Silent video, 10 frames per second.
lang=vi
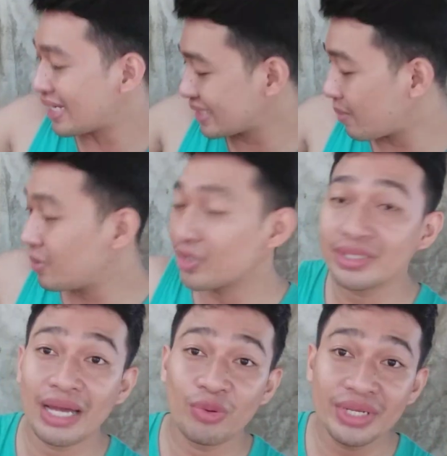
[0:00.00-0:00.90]
xong rồi con
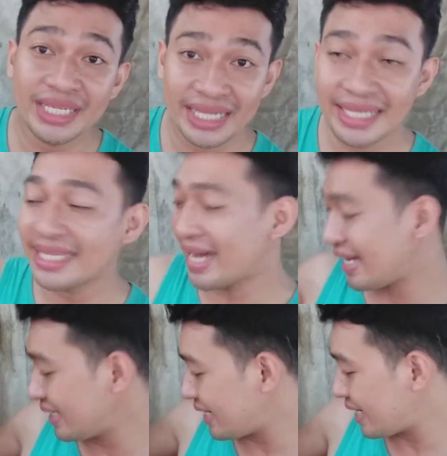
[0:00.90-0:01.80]
chào quý vị khán giả
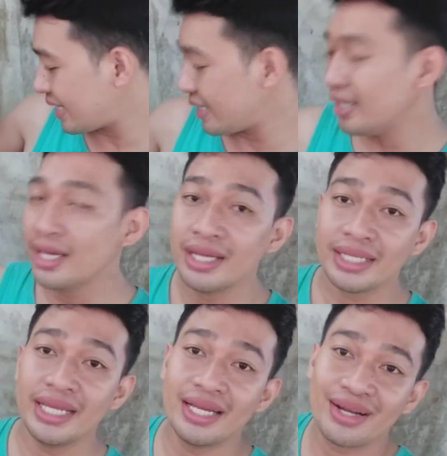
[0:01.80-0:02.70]
nha
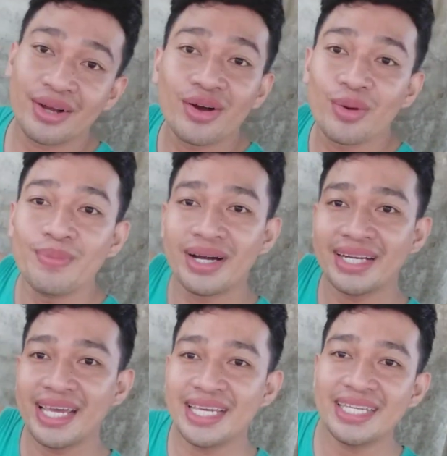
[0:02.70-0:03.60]
thì à, con cũng mới
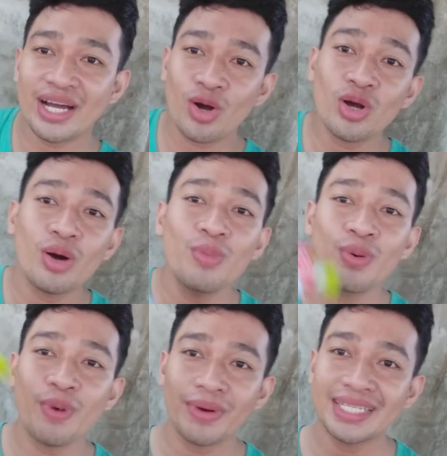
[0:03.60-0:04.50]
đi và con có mua
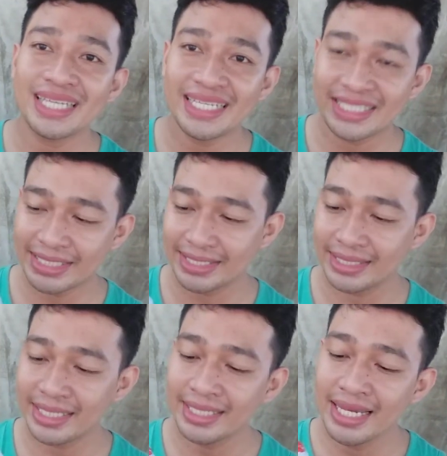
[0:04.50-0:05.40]
một cái chai
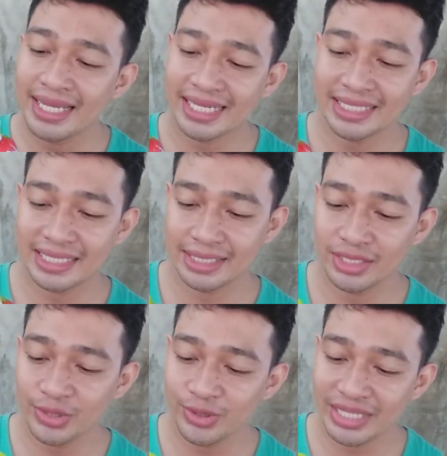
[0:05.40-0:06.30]
sữa chai sữa
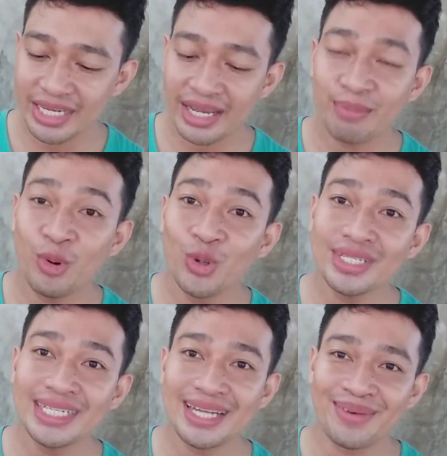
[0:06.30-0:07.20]
Nuti à, Boost gì nè